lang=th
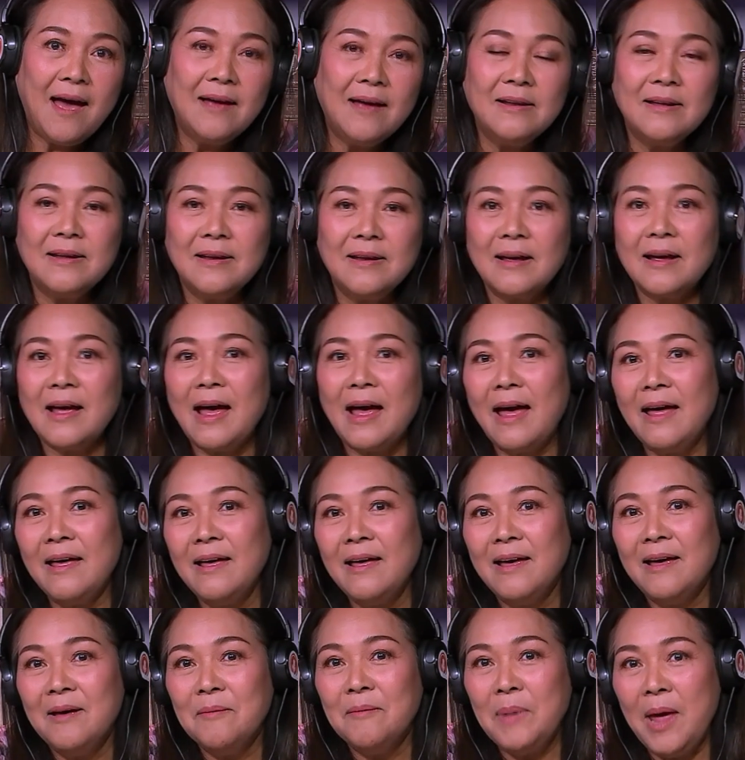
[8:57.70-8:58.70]
ห้างเลยนะคะ
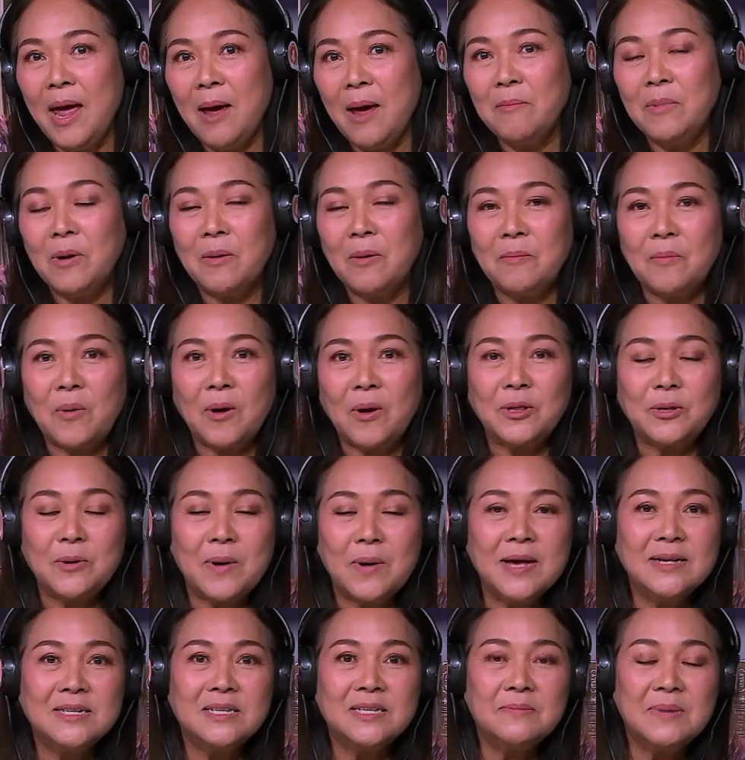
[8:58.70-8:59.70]
แม่แอมลองปล่อย
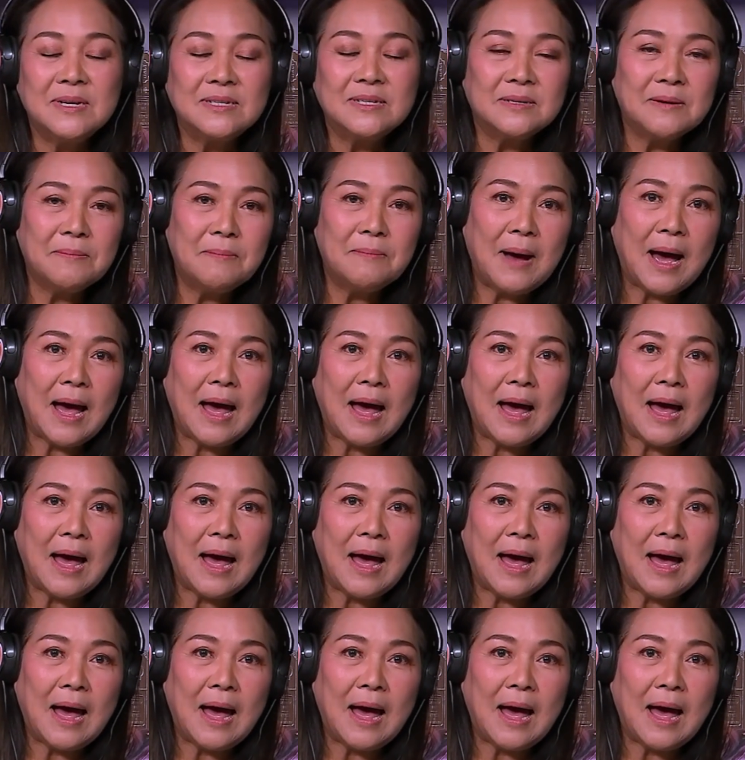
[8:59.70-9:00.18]
ตัวให้สบายส